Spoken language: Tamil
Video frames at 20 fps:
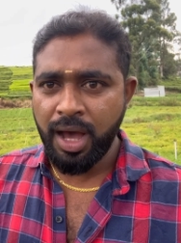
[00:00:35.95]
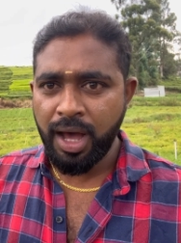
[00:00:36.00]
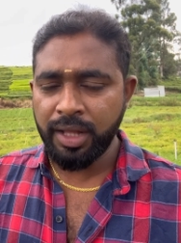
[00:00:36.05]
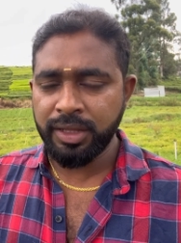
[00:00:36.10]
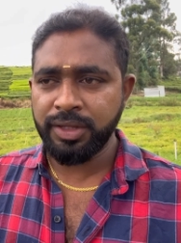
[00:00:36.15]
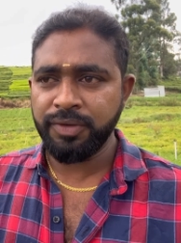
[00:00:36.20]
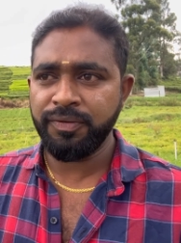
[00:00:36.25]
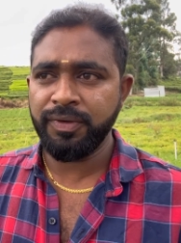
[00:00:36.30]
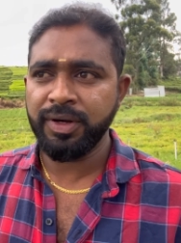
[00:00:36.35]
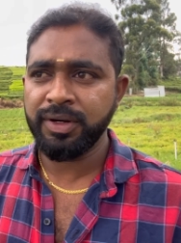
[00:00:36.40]

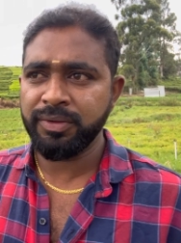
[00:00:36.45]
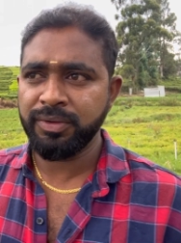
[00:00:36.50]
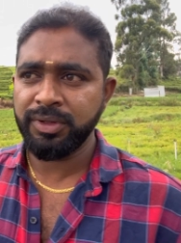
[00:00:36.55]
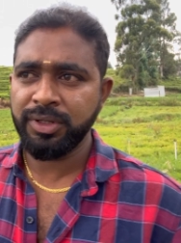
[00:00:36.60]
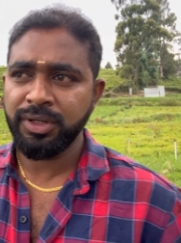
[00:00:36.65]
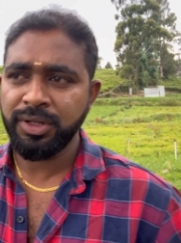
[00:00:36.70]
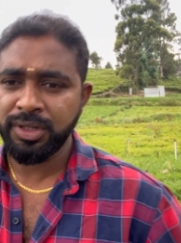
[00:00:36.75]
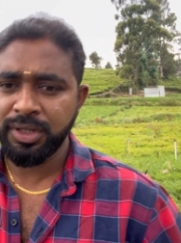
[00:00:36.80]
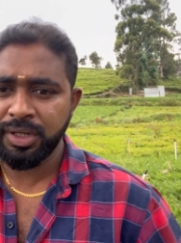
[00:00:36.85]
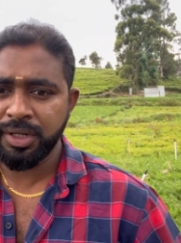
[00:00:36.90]
அந்த ஃபில்ட்ரு
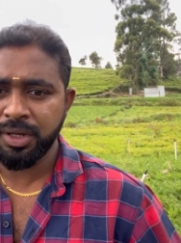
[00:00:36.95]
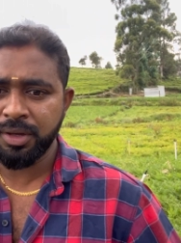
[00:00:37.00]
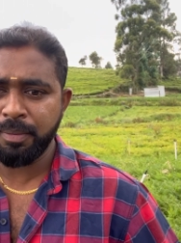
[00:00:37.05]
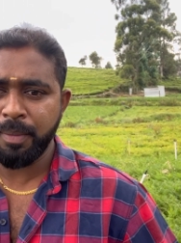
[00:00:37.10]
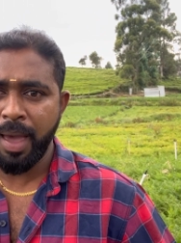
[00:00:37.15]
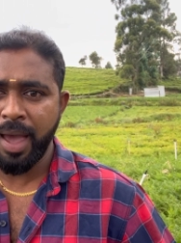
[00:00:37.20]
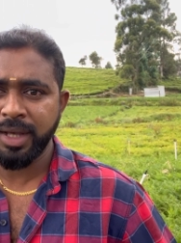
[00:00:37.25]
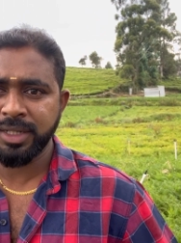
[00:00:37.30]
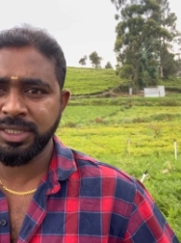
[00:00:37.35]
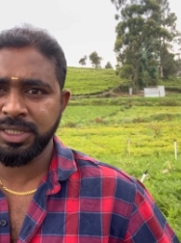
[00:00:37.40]
வந்து
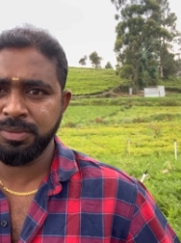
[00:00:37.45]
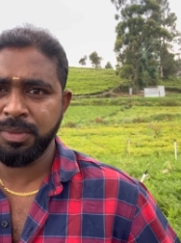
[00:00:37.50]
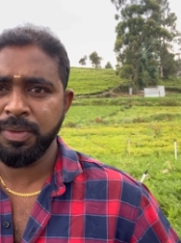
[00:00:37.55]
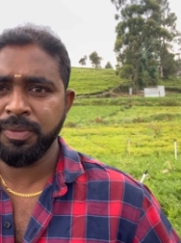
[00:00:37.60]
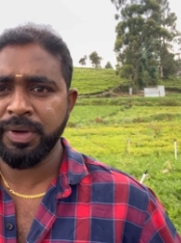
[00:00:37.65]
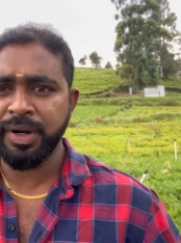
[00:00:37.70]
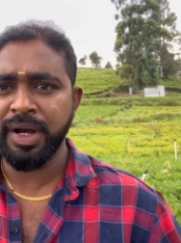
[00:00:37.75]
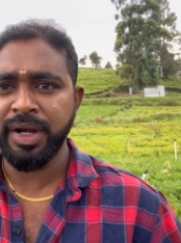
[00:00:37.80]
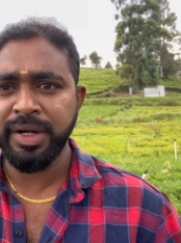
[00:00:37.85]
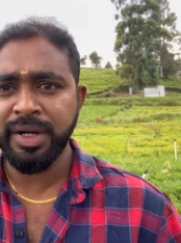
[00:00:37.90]

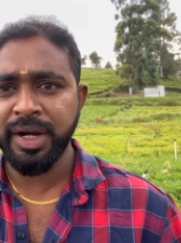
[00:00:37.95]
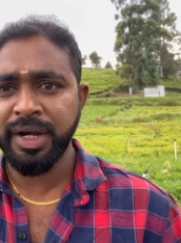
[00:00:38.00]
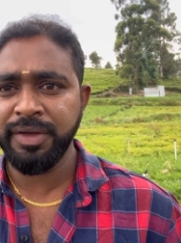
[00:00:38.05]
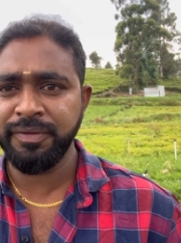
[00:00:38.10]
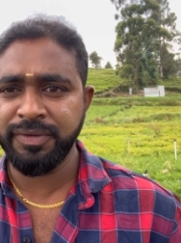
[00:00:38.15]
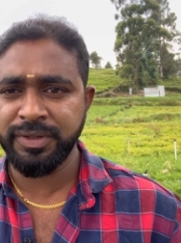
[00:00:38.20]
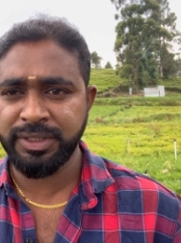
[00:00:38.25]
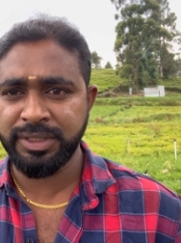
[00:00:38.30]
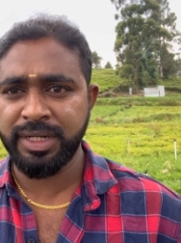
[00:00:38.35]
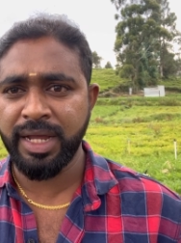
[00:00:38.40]
மேக்ஸிமம் ரெண்டடி
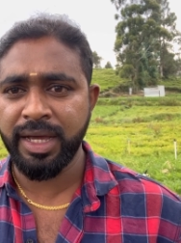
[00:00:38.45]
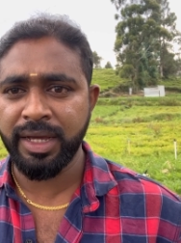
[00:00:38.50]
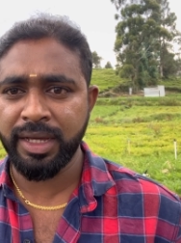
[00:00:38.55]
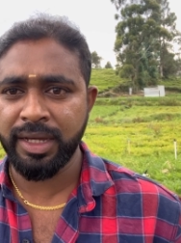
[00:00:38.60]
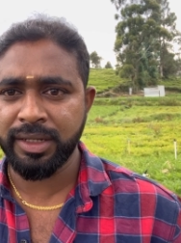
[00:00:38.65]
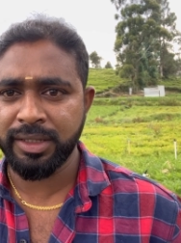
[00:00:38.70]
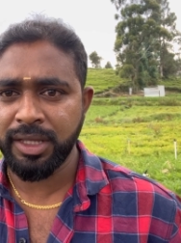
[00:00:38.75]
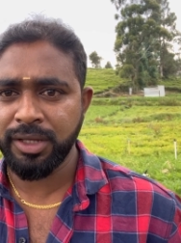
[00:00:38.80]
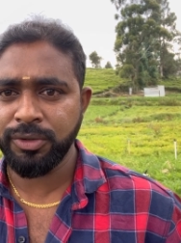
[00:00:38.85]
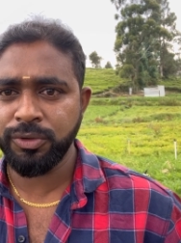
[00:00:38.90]
ஃபிஷ்
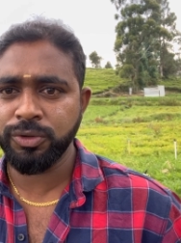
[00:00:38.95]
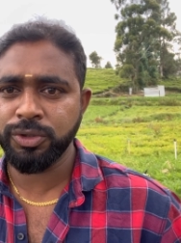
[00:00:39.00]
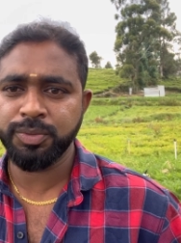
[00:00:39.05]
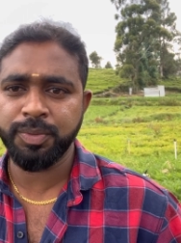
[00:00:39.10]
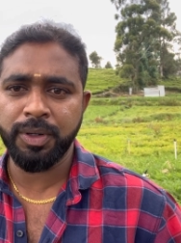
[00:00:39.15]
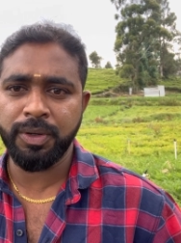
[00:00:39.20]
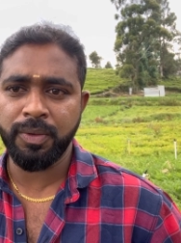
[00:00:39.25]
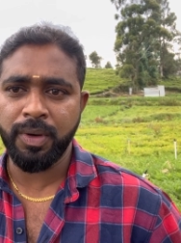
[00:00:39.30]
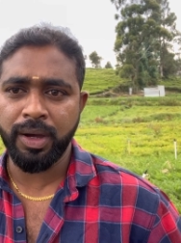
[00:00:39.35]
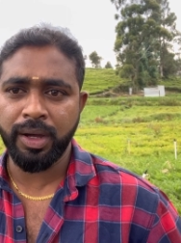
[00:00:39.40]
டேங்க்குக்கு தான் யூஸ்
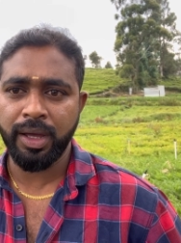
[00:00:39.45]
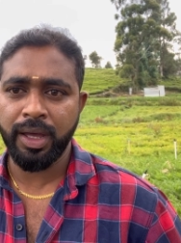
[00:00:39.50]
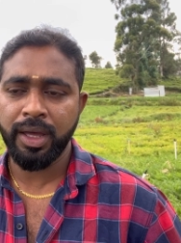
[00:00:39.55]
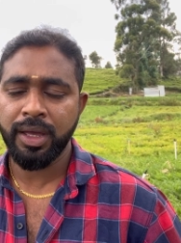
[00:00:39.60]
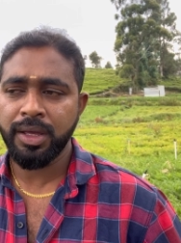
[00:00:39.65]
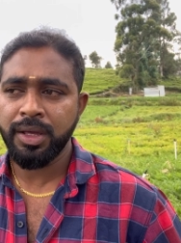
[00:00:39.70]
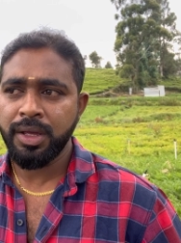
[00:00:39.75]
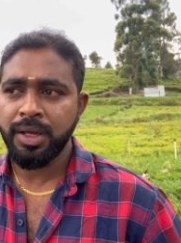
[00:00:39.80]
பண்ணுவாங்க